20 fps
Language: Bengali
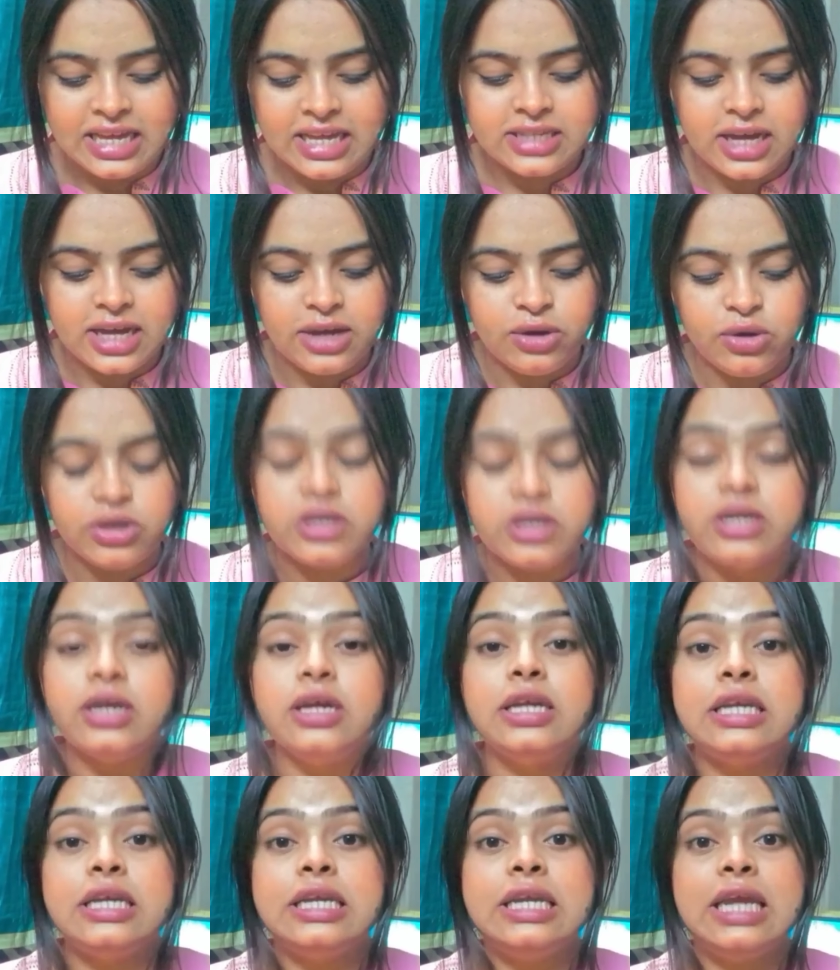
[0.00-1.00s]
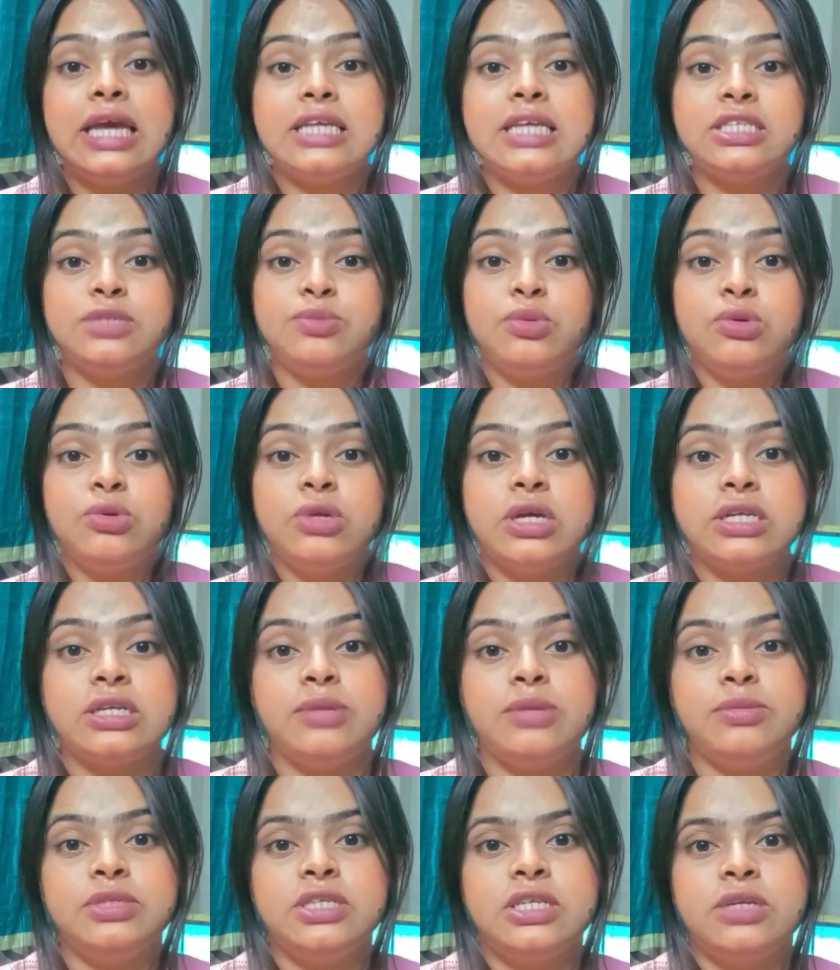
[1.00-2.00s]
যাই হোক নেক্সট প্রোডাক্ট
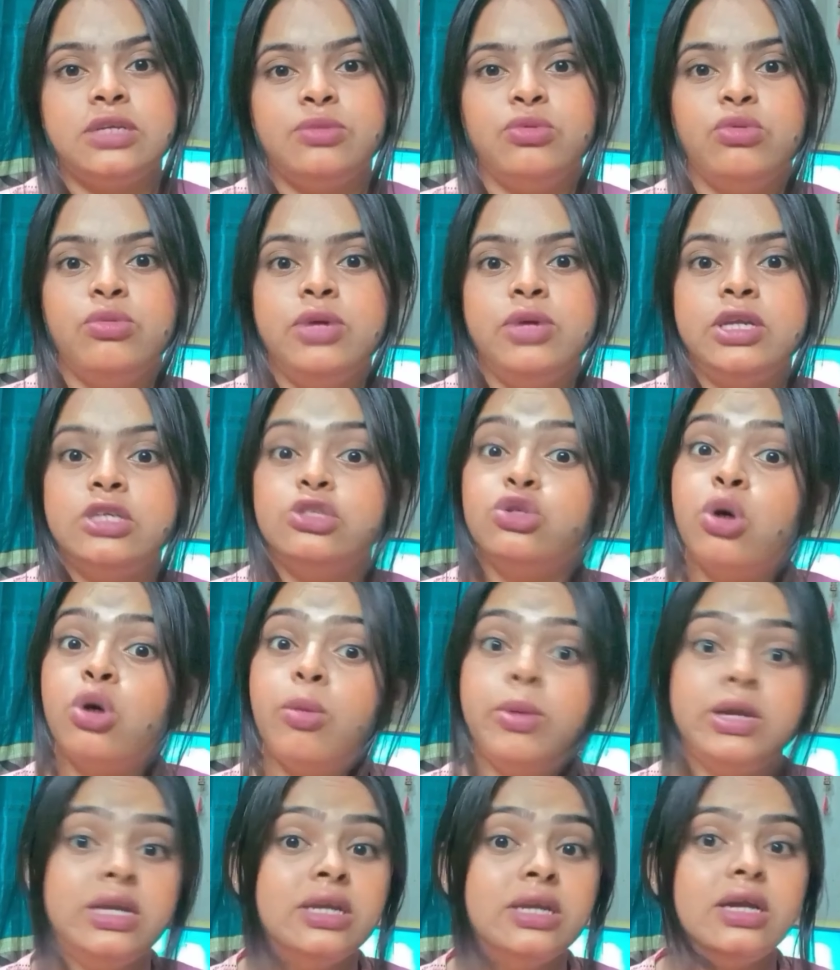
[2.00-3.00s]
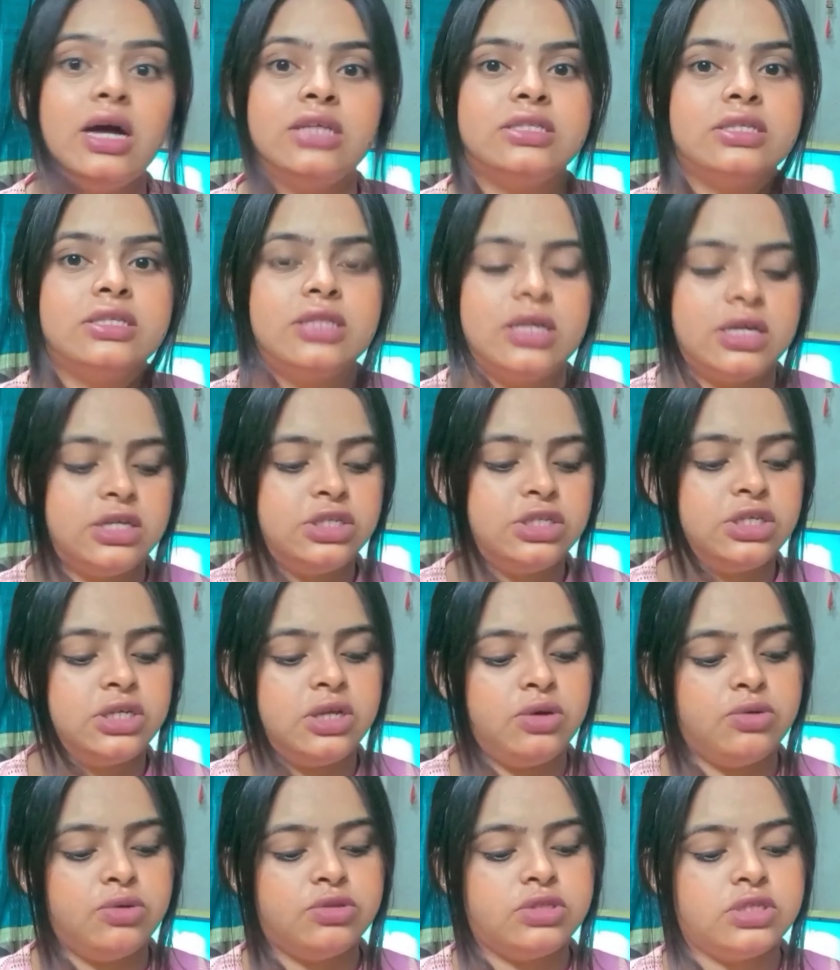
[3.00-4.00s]
আমি যেটা বলবো এটা সবারই কাছে থাকে
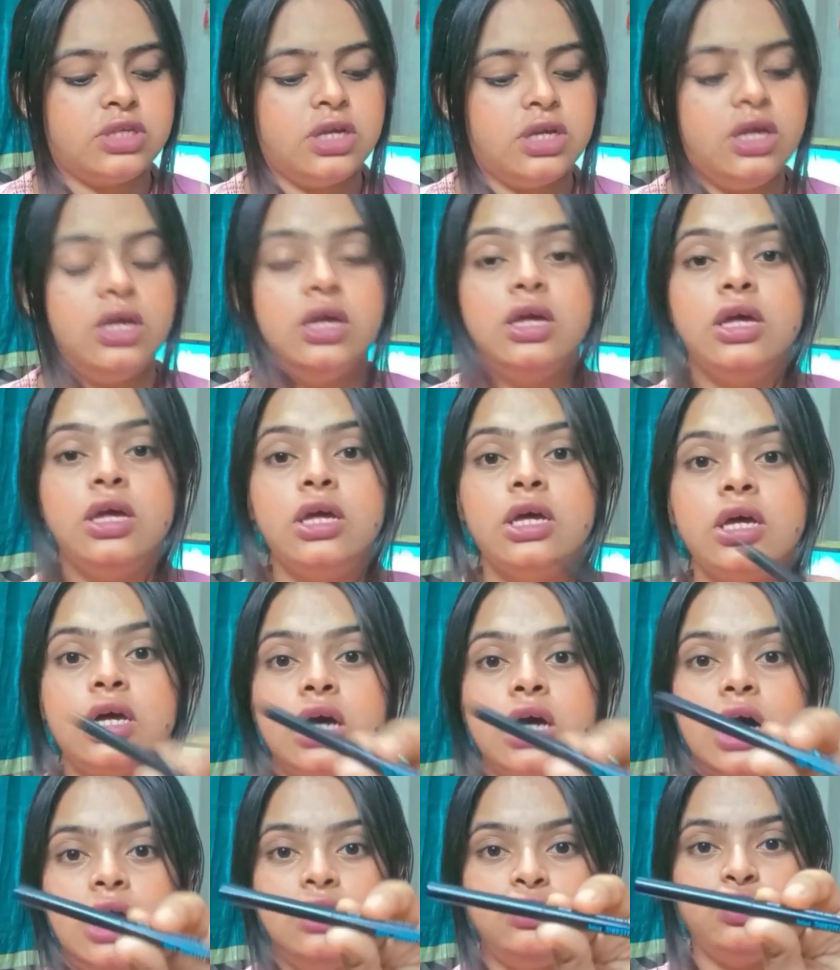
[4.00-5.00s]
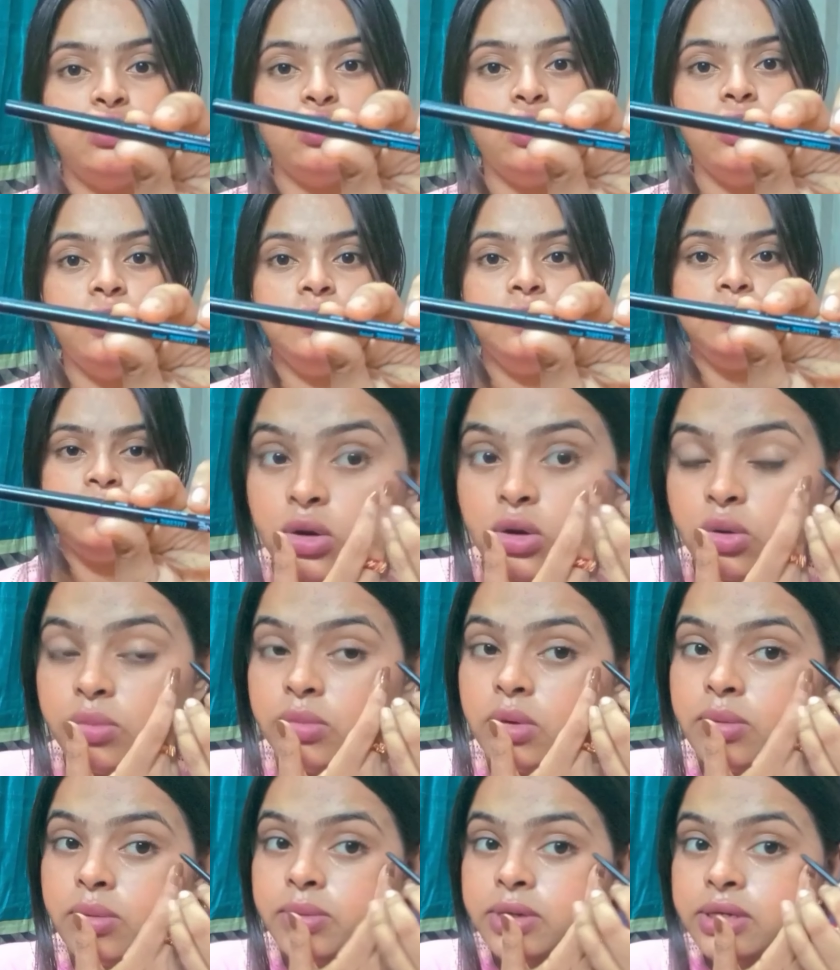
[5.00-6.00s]
সেটা হচ্ছে কাজল
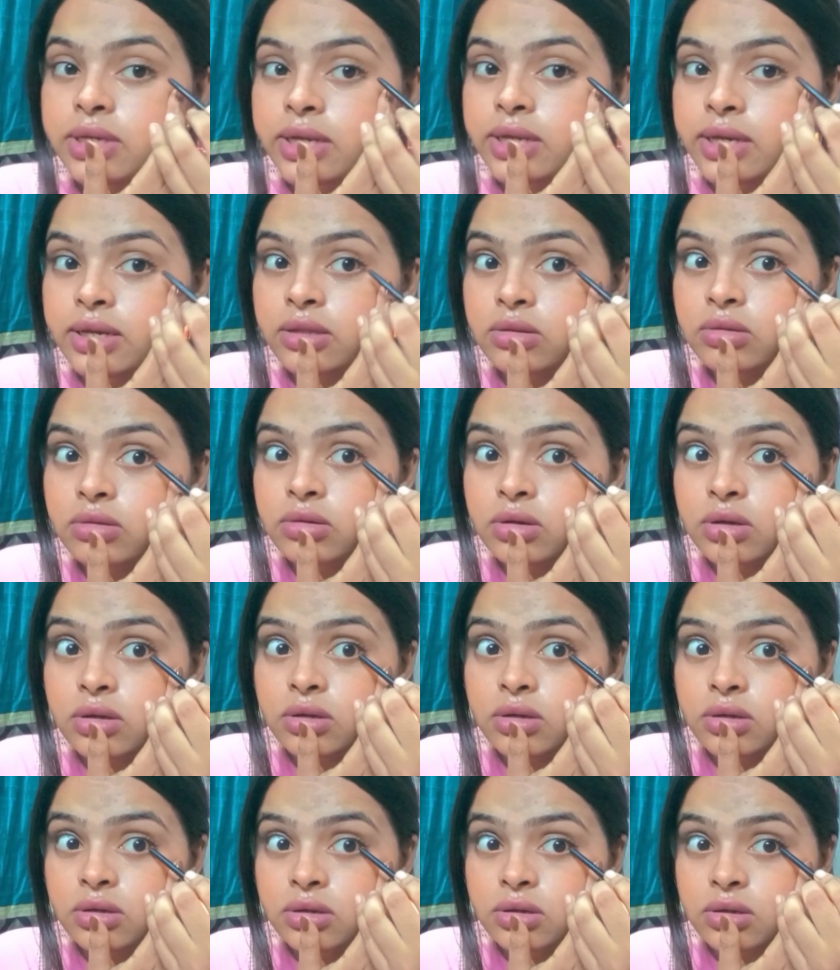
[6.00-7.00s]
এরকমভাবে টেনে ধরে